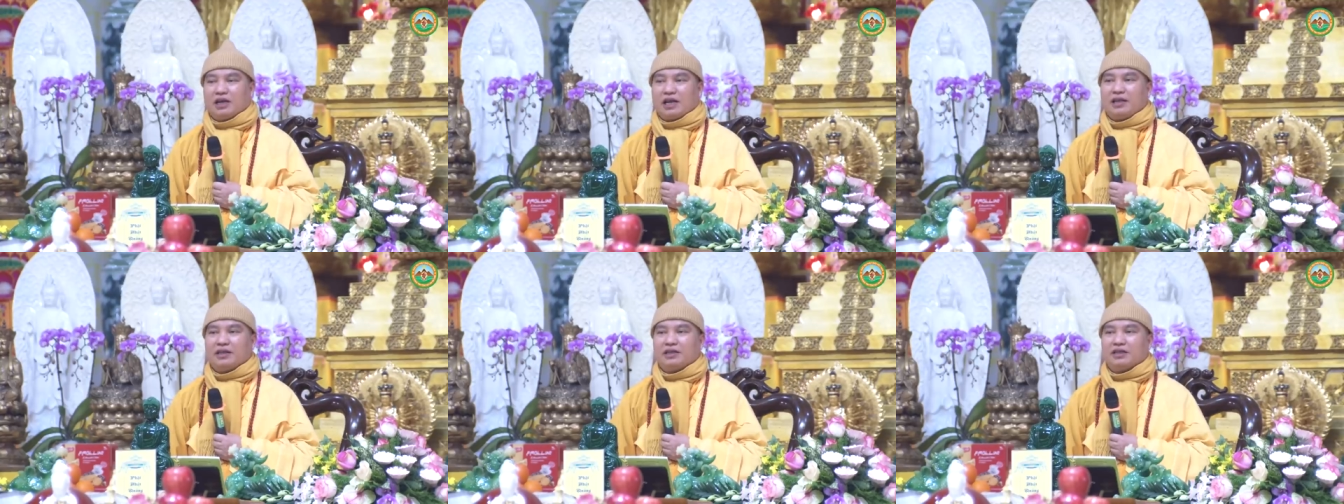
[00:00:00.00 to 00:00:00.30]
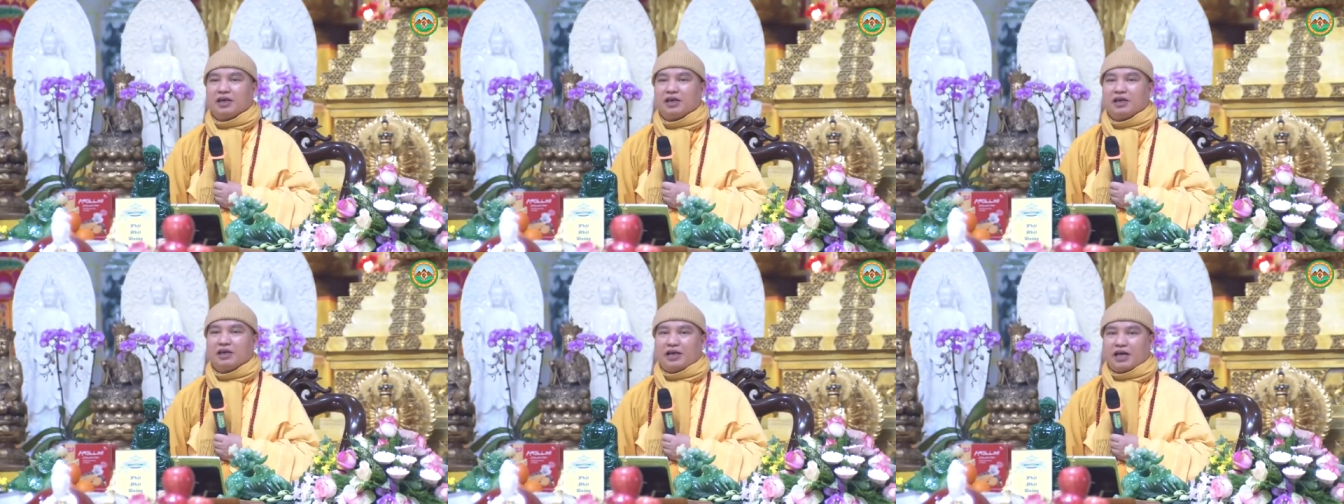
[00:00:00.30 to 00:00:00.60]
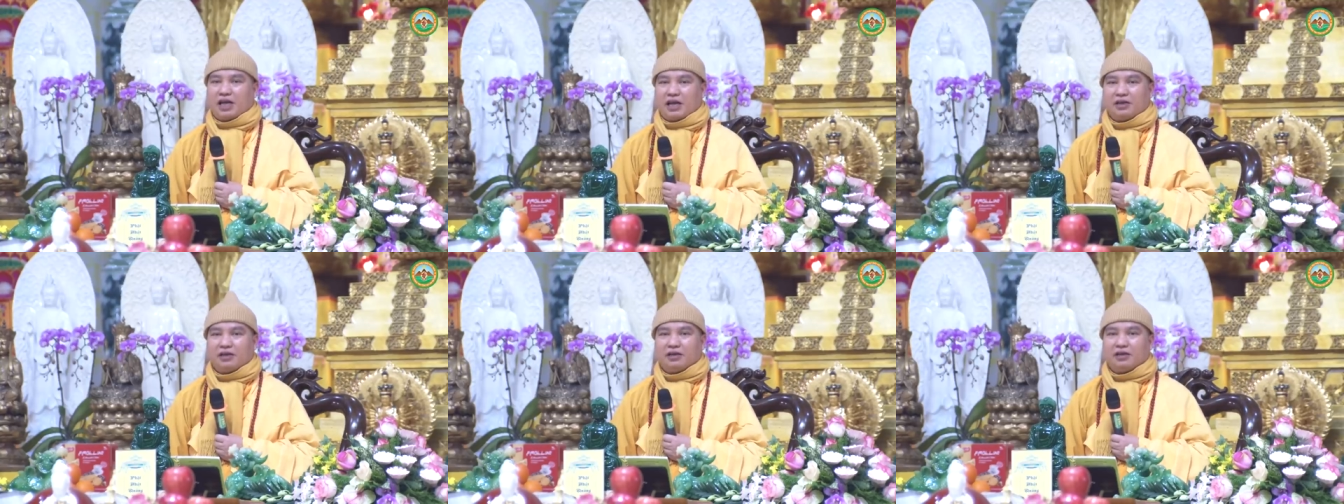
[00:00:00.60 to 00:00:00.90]
lạnh trời
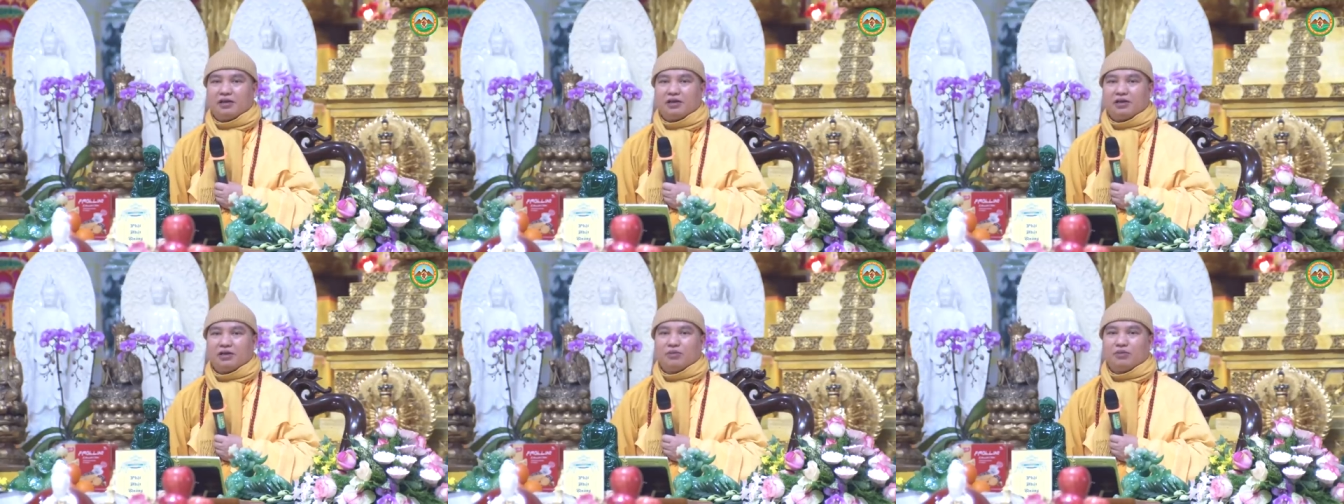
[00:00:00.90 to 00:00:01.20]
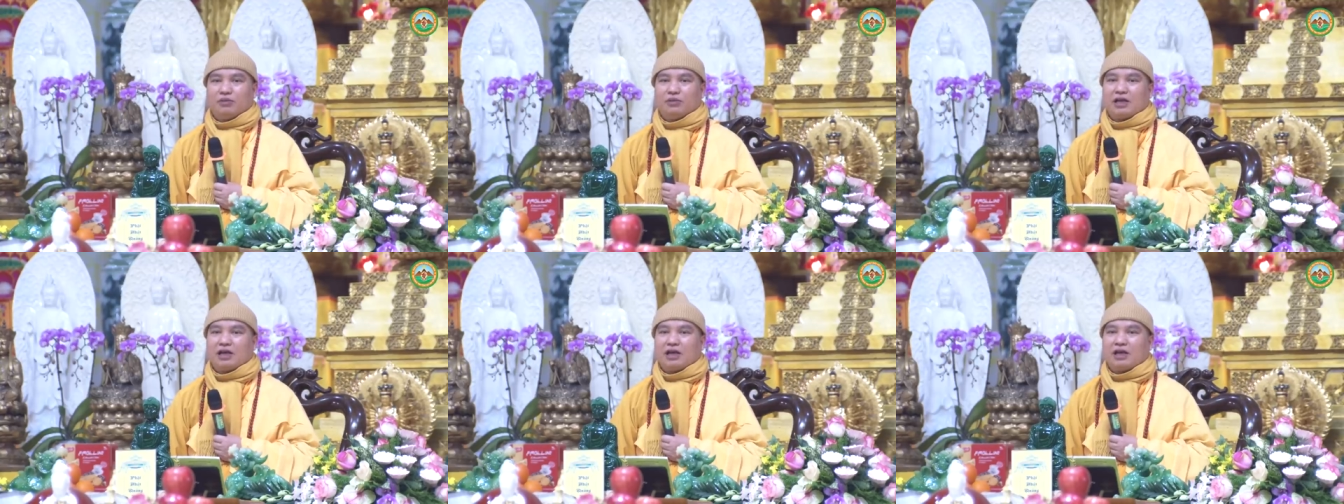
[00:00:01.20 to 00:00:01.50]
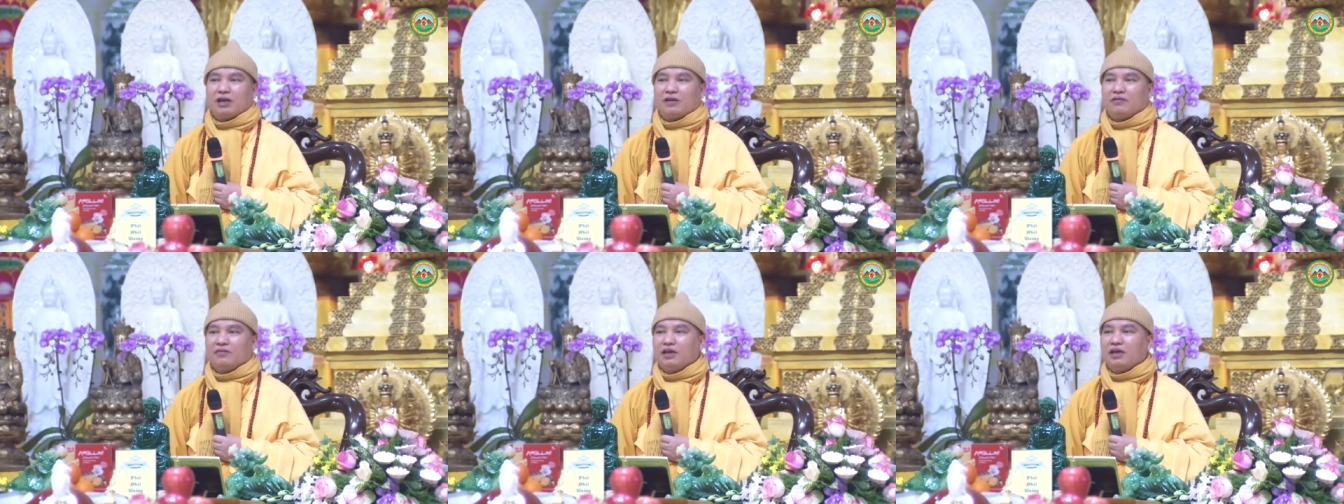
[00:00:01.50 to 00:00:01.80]
rét chúng
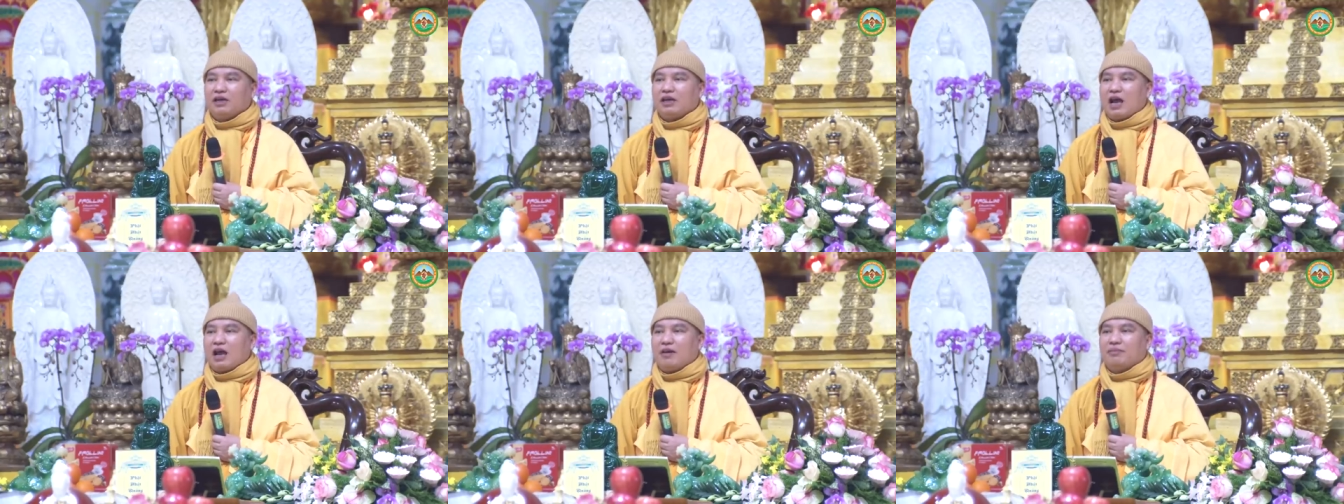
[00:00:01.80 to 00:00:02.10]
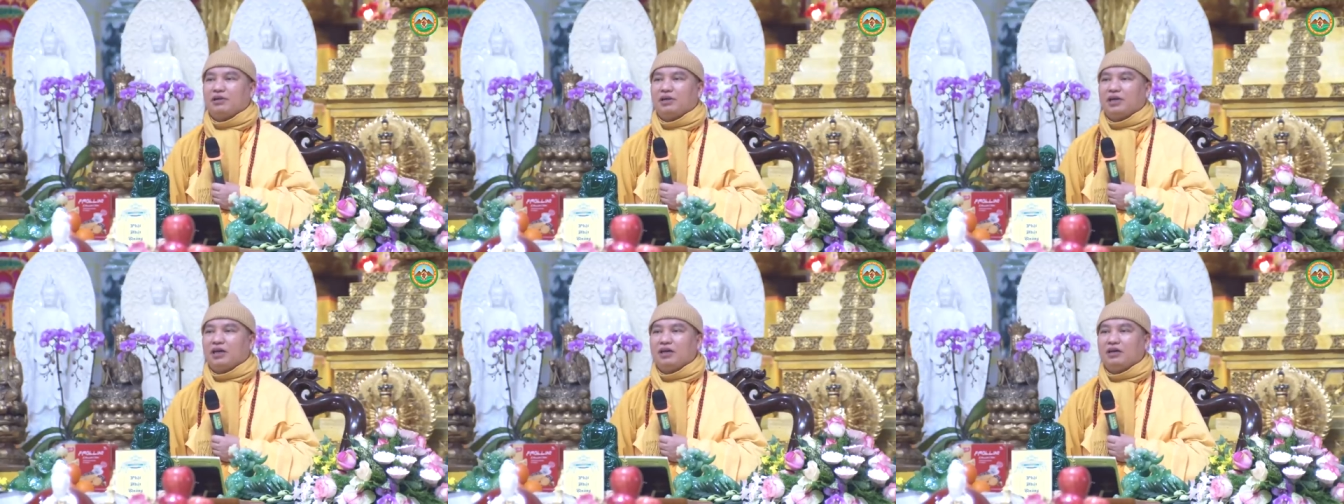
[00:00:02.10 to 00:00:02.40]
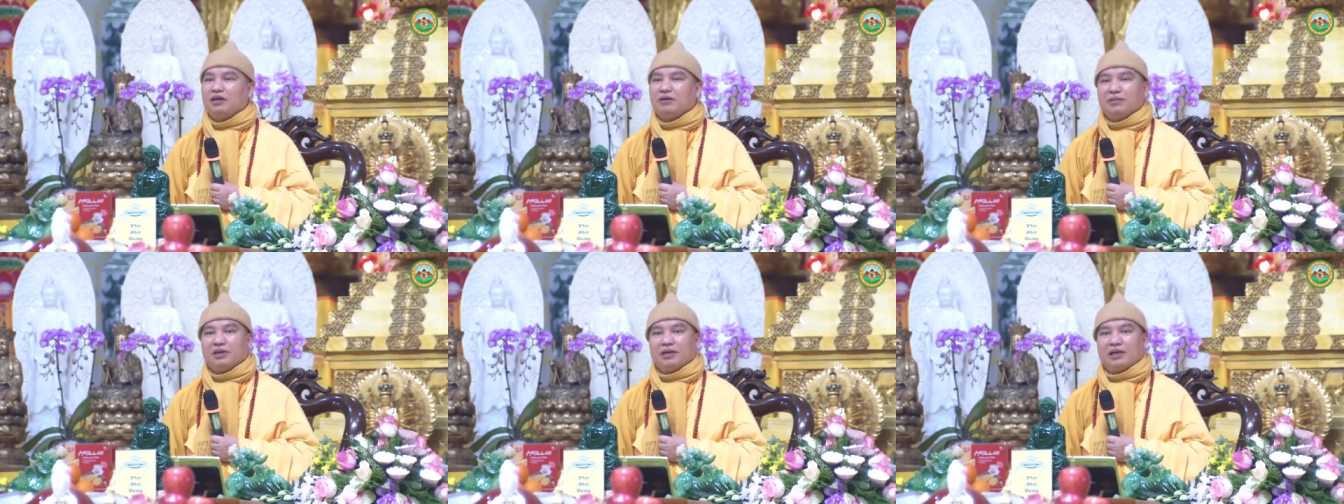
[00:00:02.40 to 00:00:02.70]
ta vẫn cảm
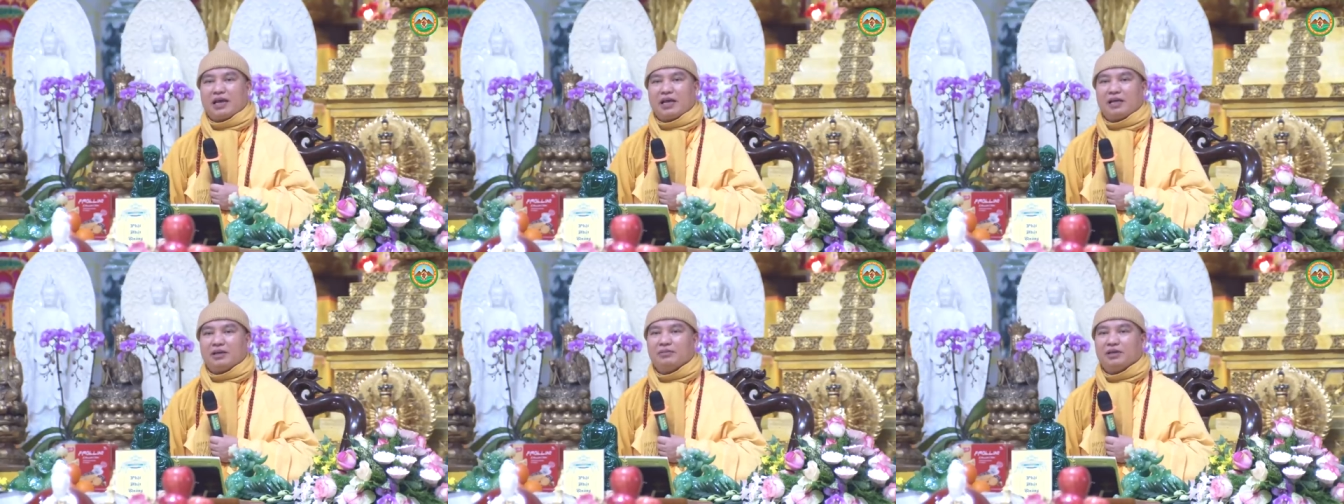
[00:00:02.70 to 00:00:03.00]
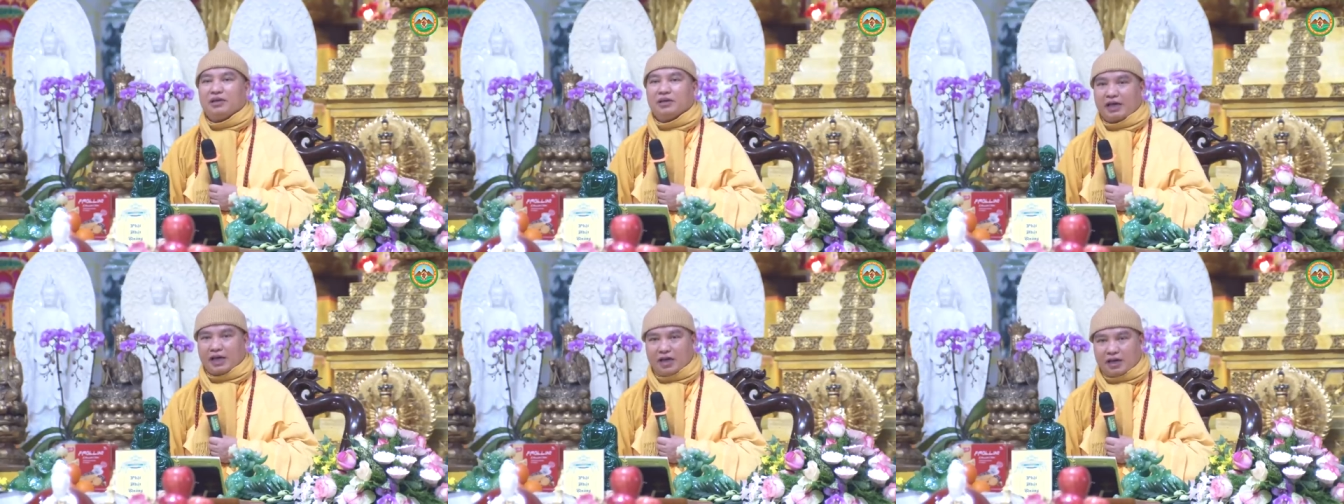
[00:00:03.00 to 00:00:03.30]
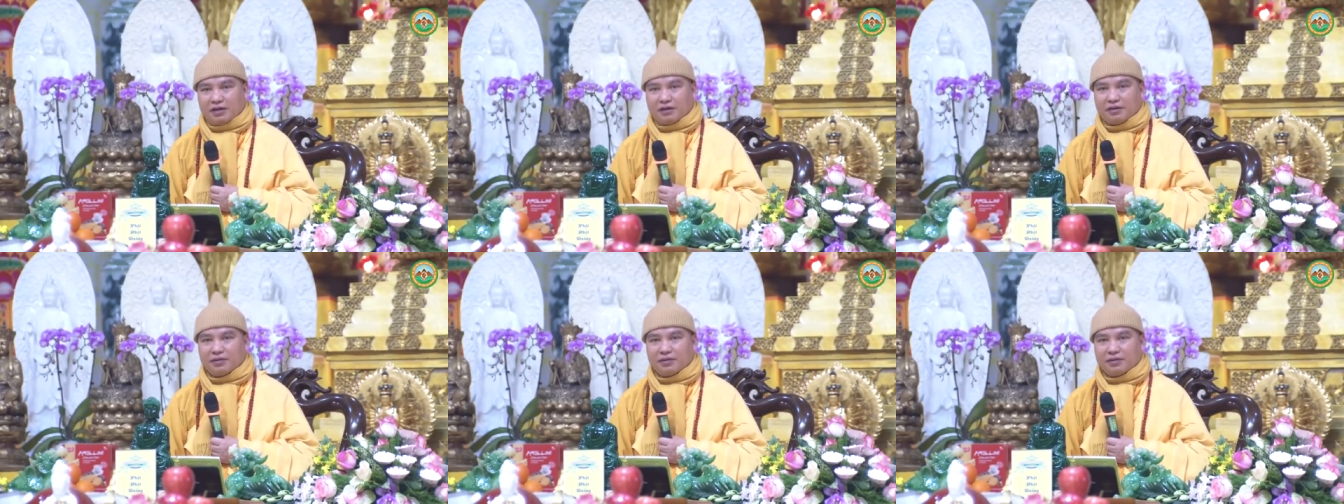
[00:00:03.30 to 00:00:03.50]
thấy bị lạnh bị rét